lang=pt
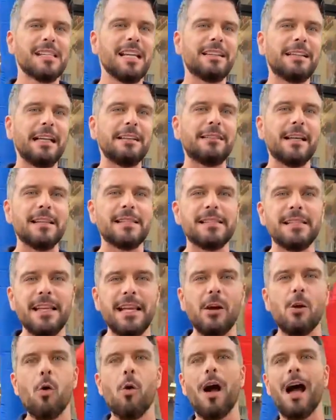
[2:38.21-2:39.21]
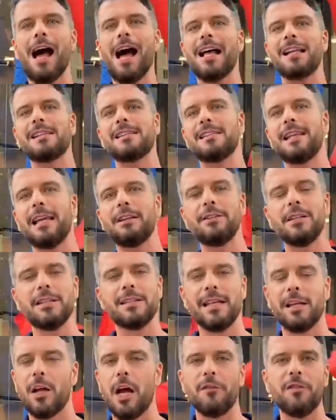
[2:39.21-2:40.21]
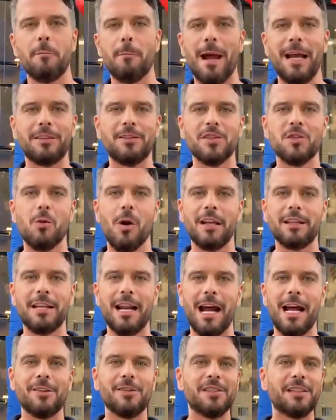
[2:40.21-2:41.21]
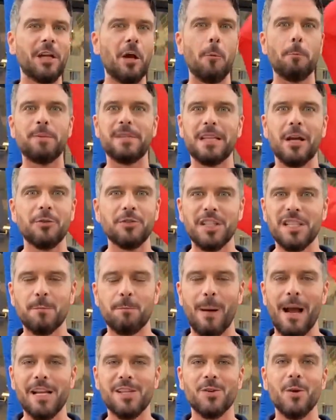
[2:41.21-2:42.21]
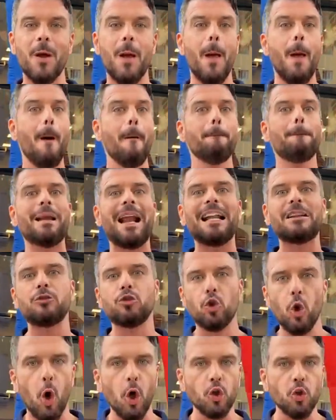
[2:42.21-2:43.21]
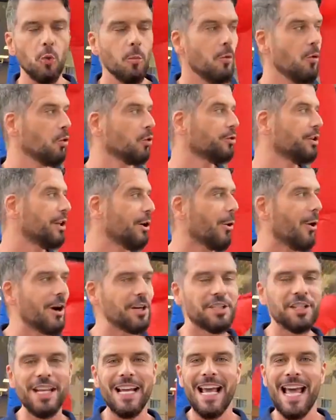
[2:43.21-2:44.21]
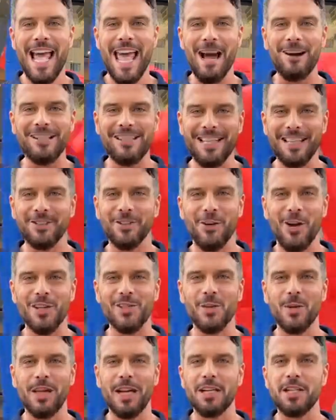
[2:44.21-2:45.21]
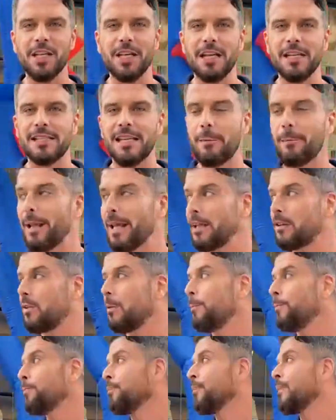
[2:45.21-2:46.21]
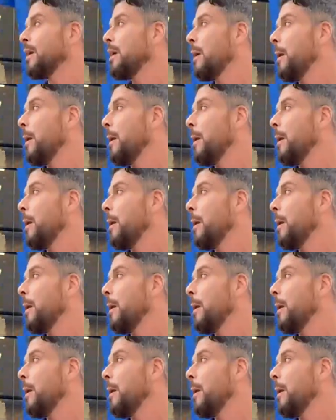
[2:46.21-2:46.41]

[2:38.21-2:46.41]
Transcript: 75 a 119 metros quadrados. Tem opção de espaço para todo mundo e hoje é o dia do nosso grande lançamento.